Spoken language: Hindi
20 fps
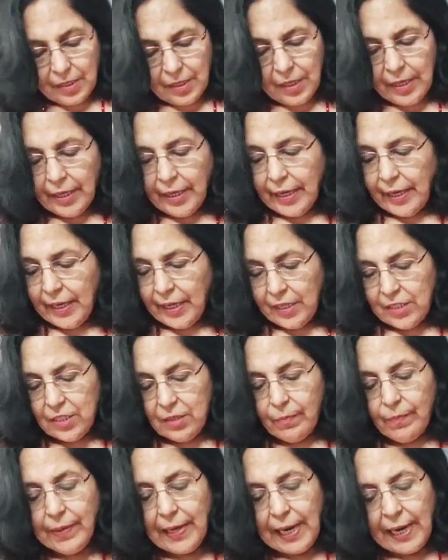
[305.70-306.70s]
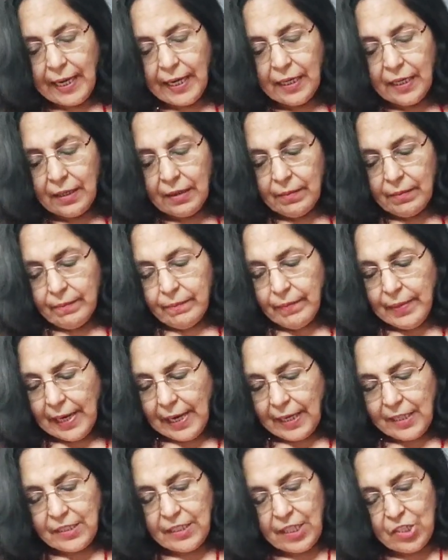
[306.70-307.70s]
एक आया जी ब्लैक
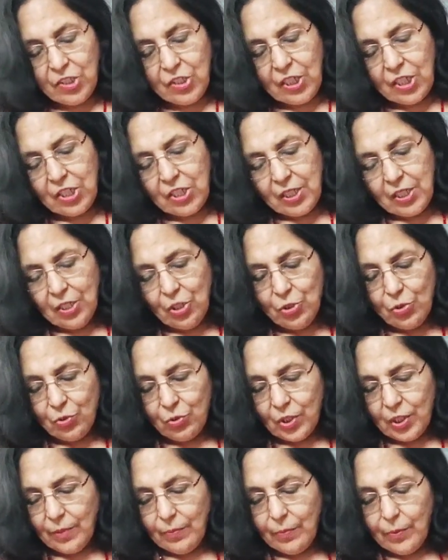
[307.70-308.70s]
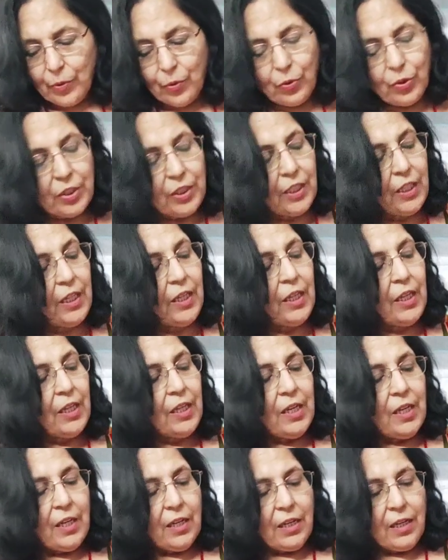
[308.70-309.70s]
ब्लैक सेंसेशन जो कि बहुत ही
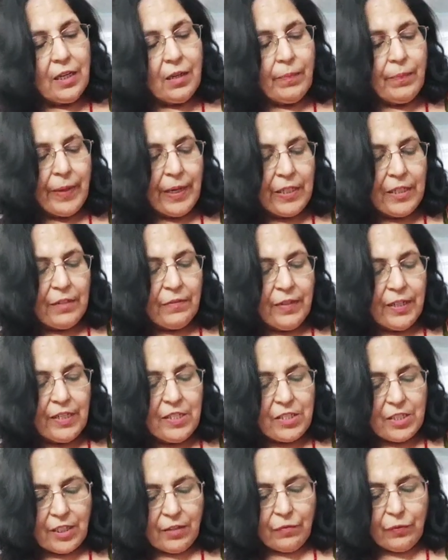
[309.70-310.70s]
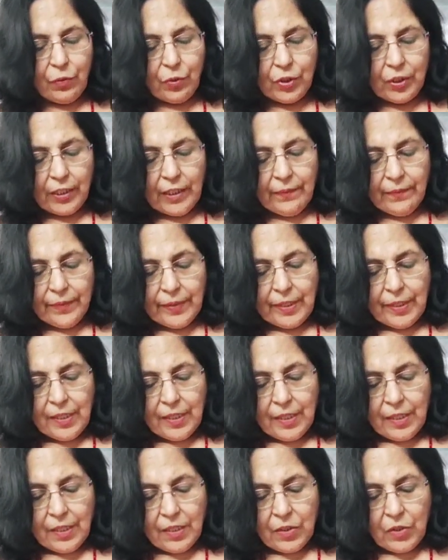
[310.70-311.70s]
पार्टी वेयर स्टफ़ होता है
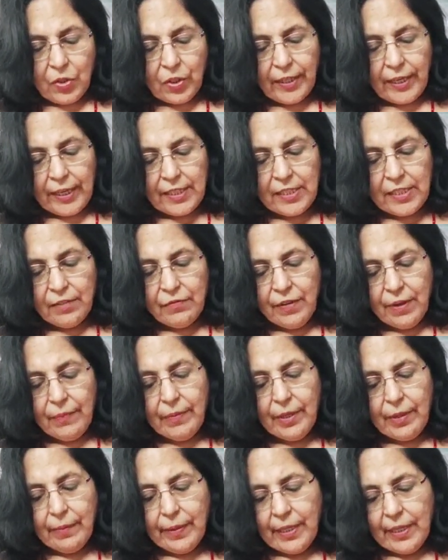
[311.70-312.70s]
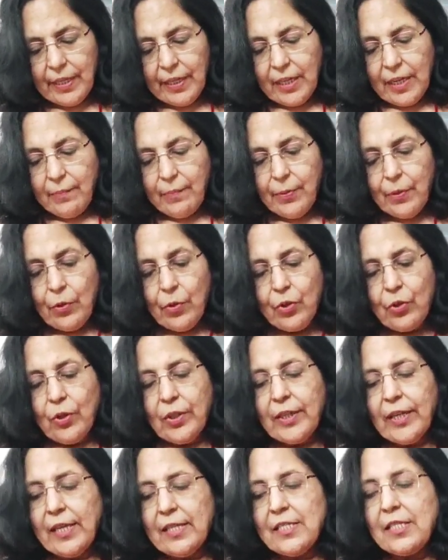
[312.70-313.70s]
ऑर्गेन्जा फैब्रिक में रहेगा प्योर
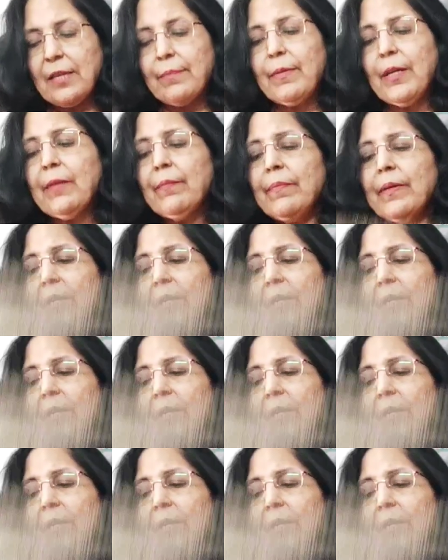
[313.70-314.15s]
ऑर्गेन्जा में